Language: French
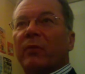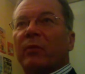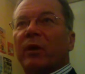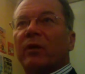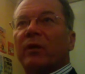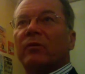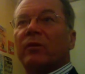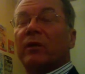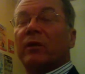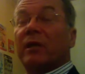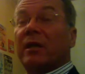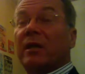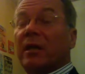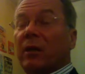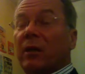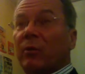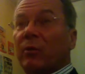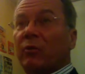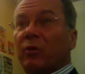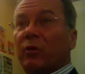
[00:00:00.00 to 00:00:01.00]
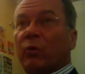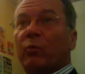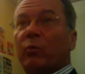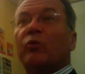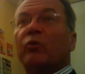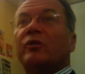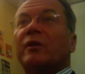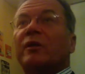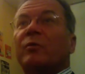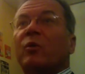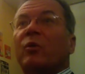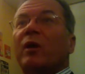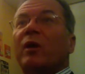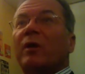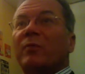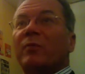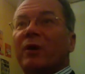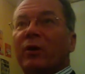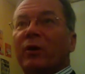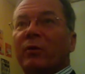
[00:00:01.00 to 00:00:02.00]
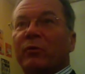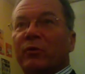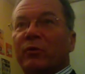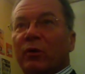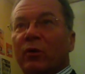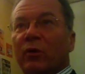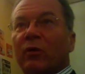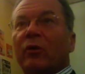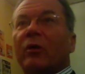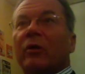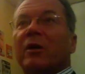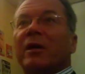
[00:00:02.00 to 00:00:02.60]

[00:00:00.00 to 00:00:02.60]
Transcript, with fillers: personnes qui en même temps pose des problèmes et en même temps